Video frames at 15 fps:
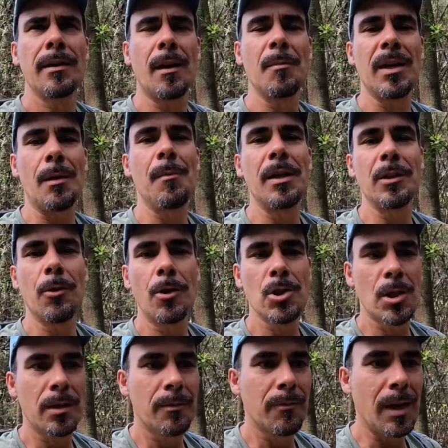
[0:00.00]
Ich habe mich einmal in
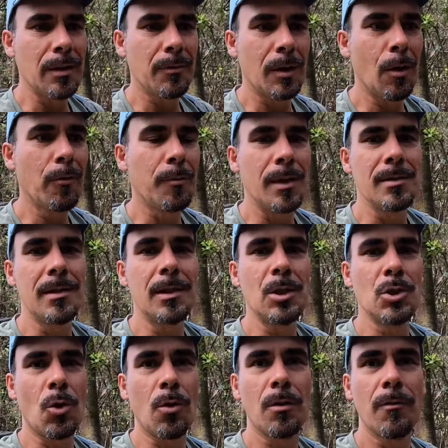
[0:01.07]
Deutschland im Wald verlaufen, als ich
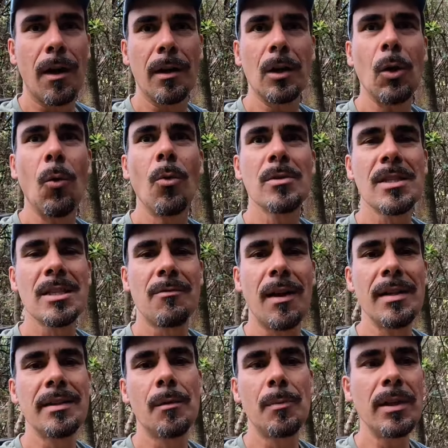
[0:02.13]
joggen war. Ein großes
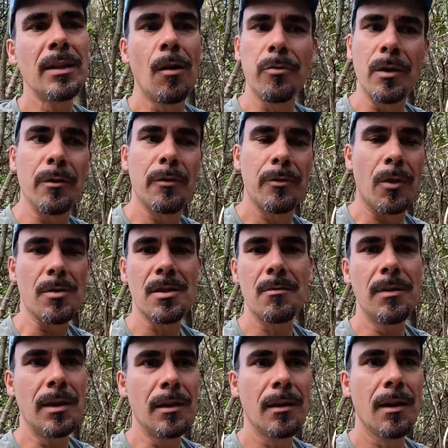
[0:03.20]
Waldgebiet auf den
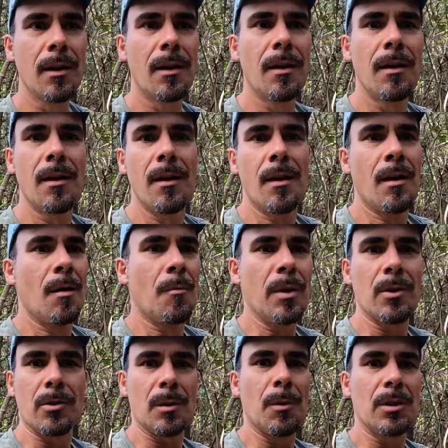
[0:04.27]
Forstwegen.
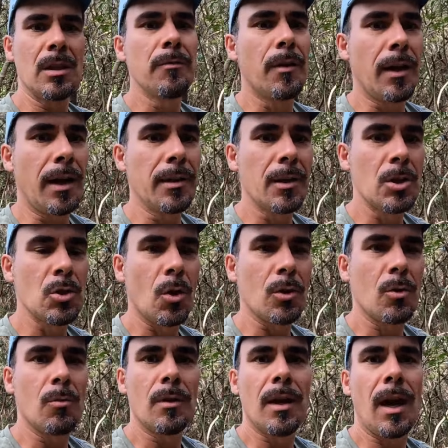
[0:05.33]
Bin dort immer tiefer
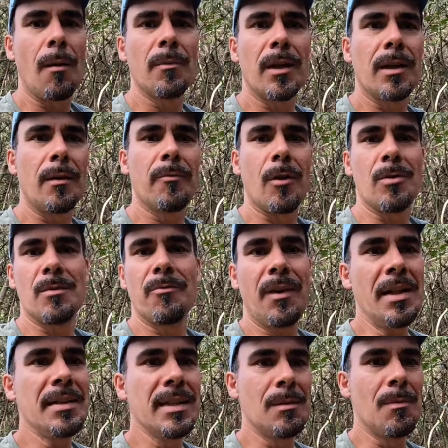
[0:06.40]
reingejoggt und kam dann einfach aus dem
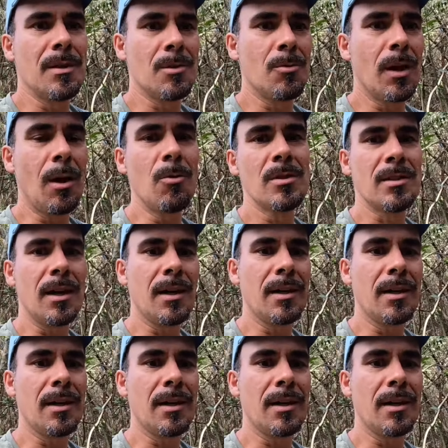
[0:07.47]
Wald nicht mehr so raus